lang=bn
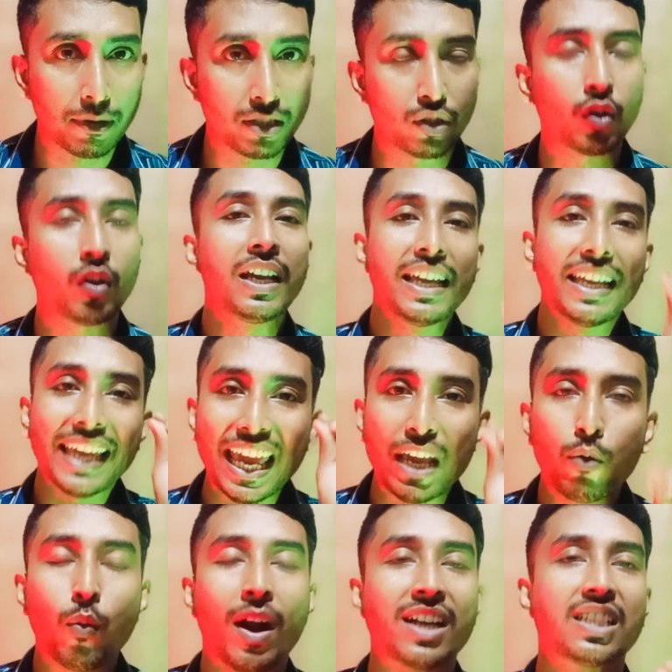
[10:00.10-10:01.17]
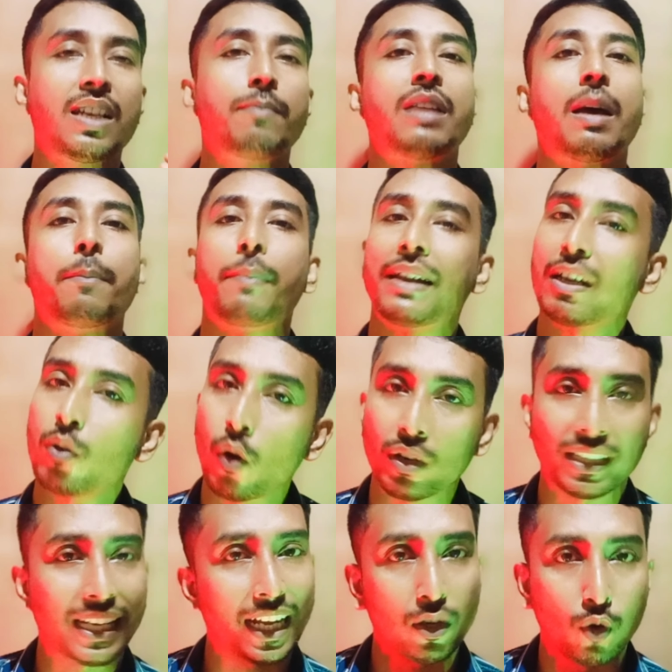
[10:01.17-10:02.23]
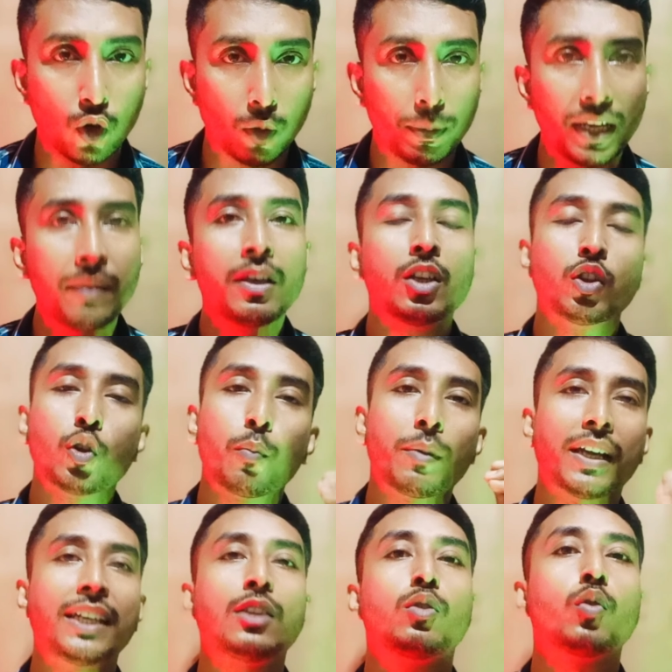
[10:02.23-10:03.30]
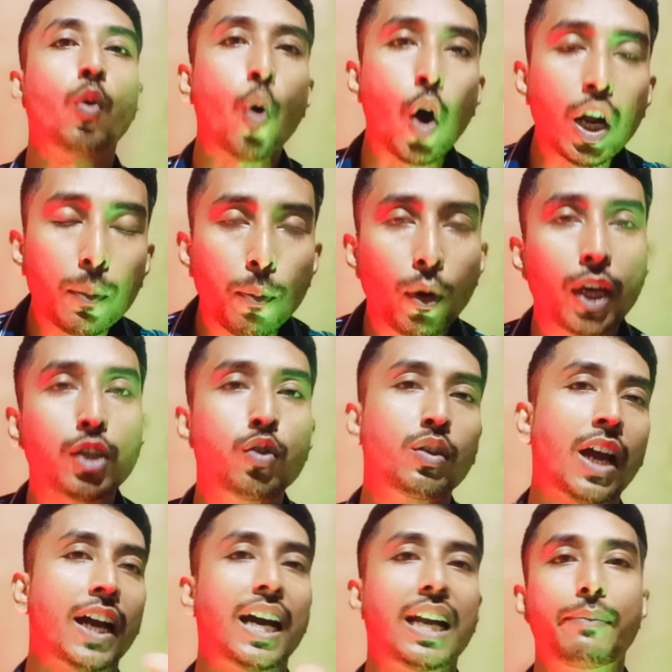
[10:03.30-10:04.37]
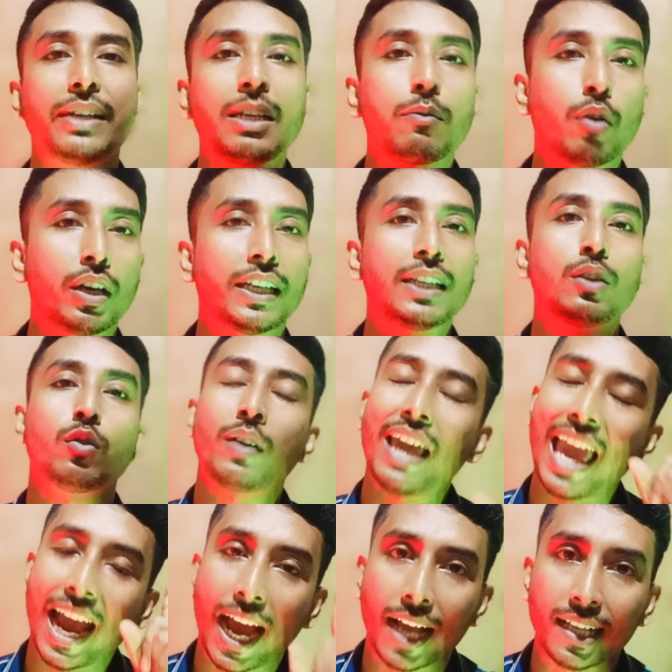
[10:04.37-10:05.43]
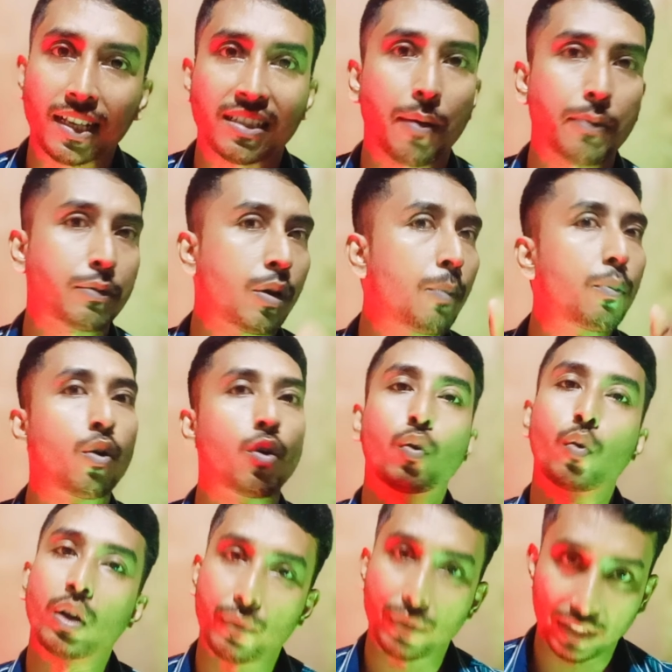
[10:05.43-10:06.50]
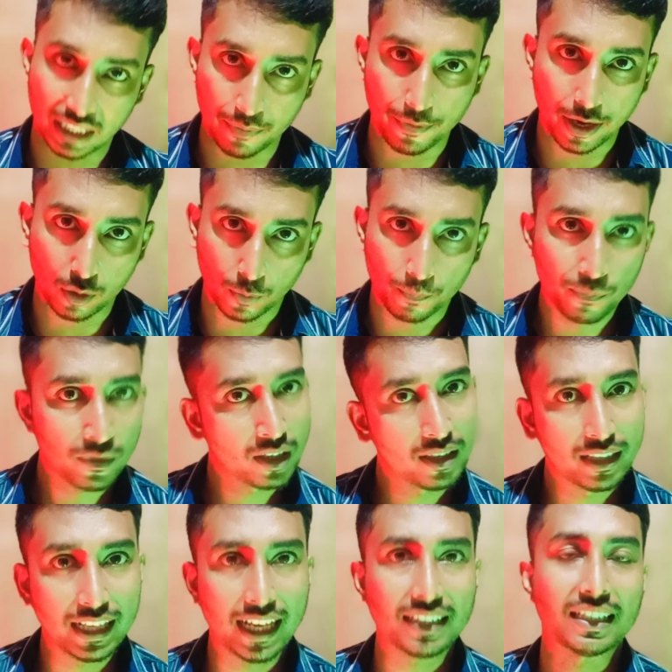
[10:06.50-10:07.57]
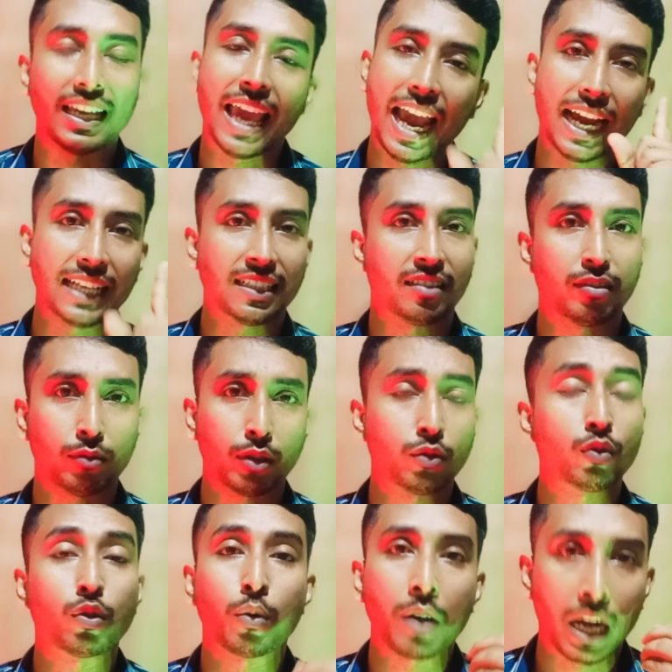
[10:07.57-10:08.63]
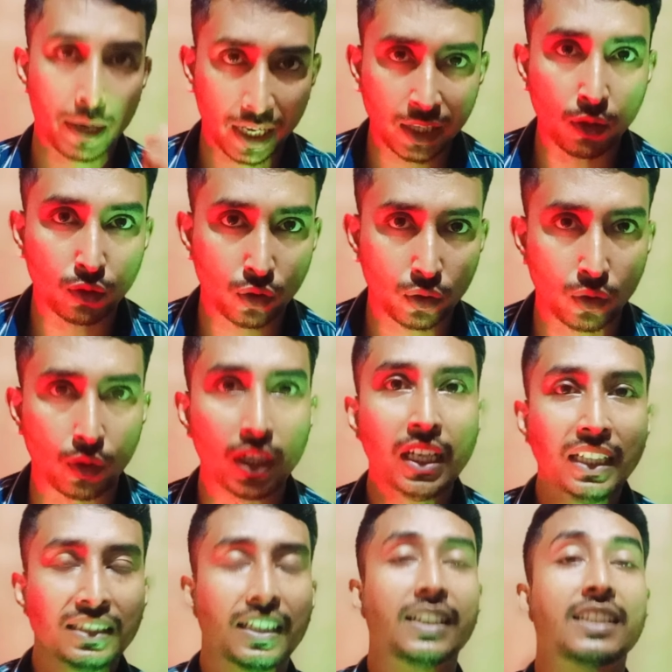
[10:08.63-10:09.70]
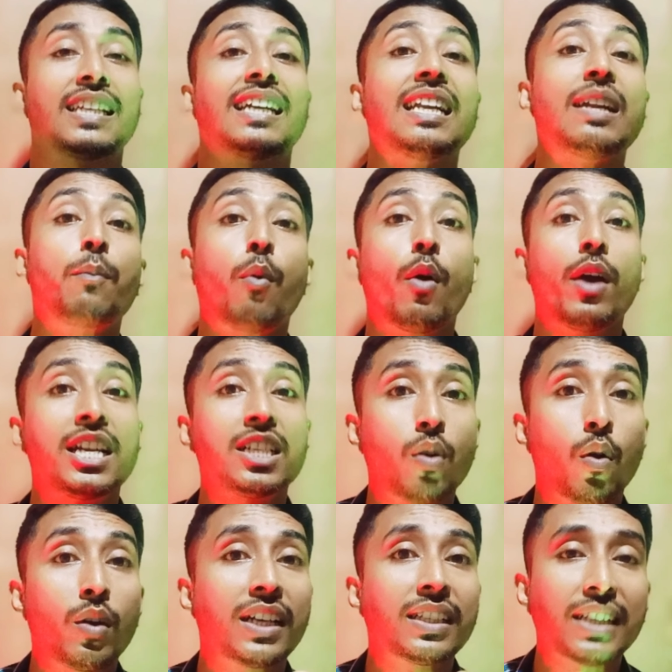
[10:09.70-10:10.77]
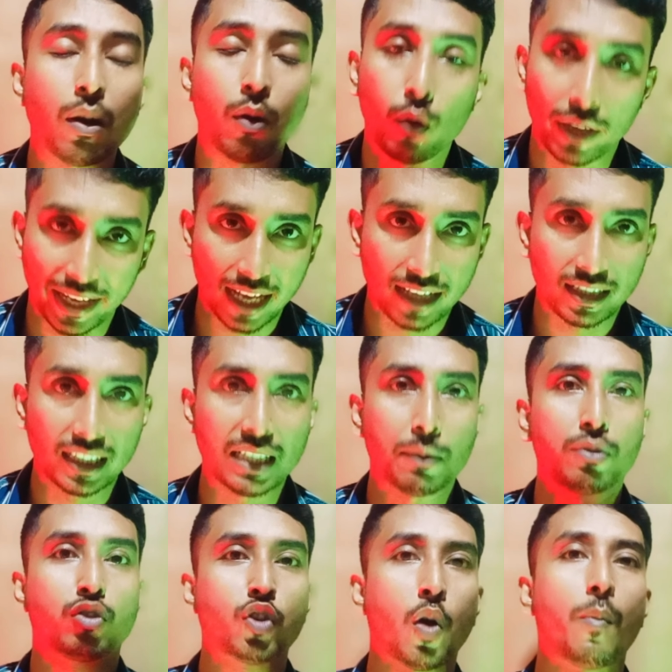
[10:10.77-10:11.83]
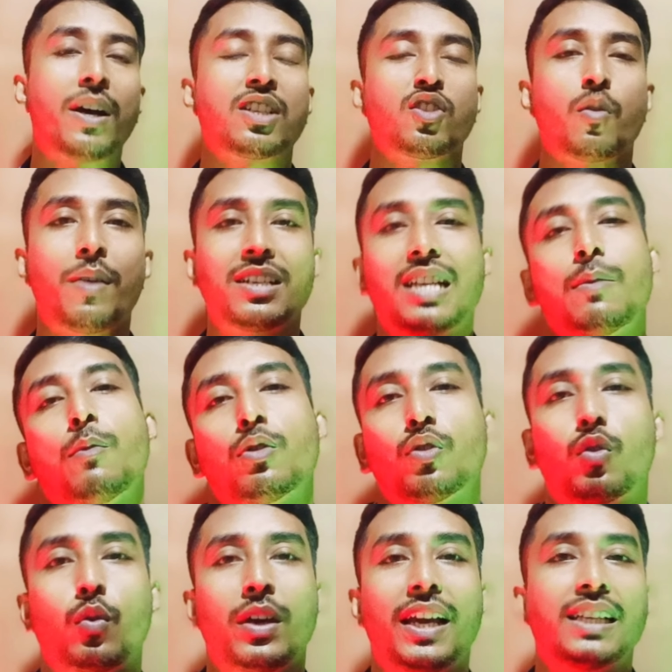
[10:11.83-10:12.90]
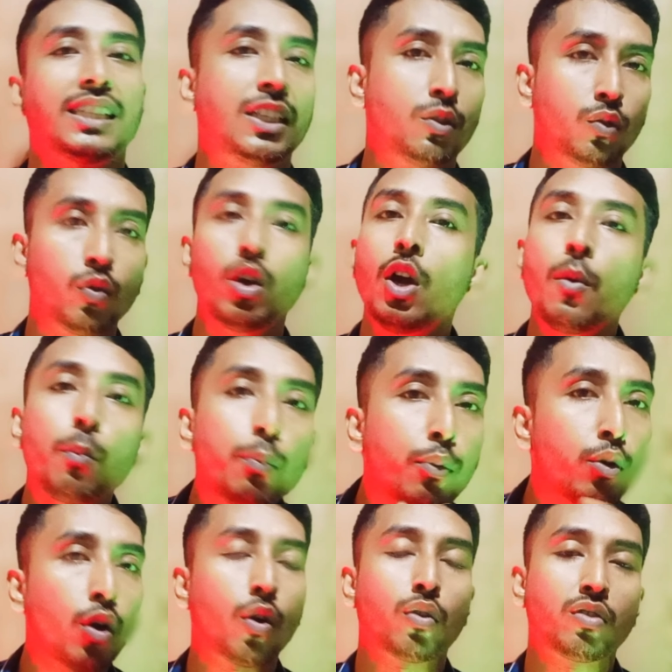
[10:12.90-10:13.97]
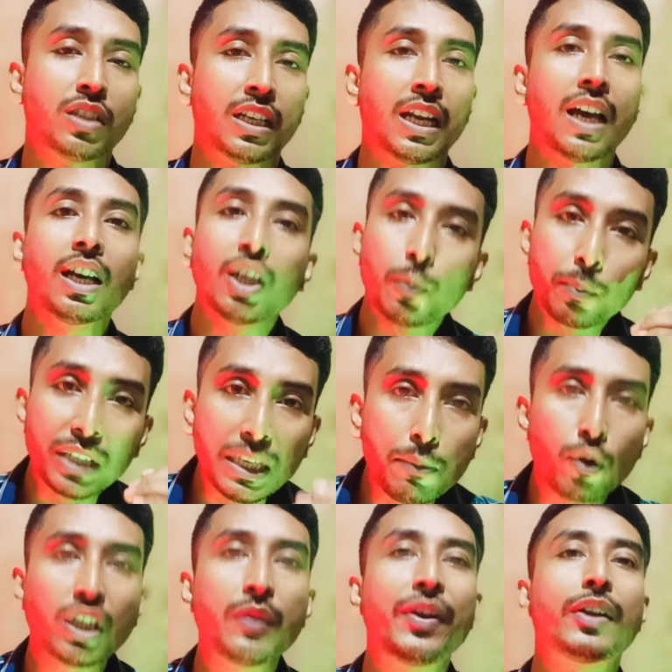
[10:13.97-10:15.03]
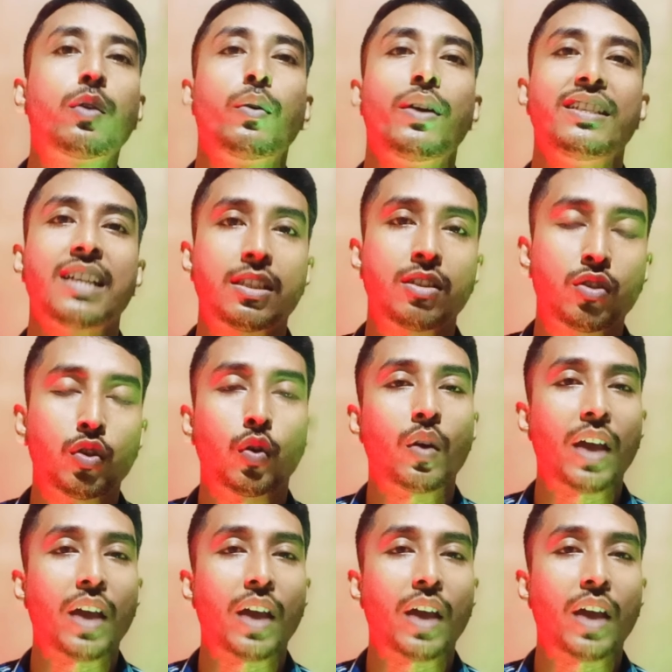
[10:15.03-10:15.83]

পাচ্ছ এই হোয়াটসঅ্যাপ নাম্বারে কন্ট্যাক্ট করবে তোমরা কিন্তু অল্প কিছু টাকার বিনিময়ে কিন্তু এক হাজার সাবস্ক্রাইবার পূরণ করে ফেলতে পারো ঠিক আছে এক হাজার পর্যন্ত কানাকানি করছো তো যাদের চ্যানেলের বয়স অনেকটা হয়ে গেছে যেমন ছ মাস ন মাস এক বছর হয়ে গেছে কিন্তু পূরণ হচ্ছে না ডিমোটিভেট হয়ে যাচ্ছ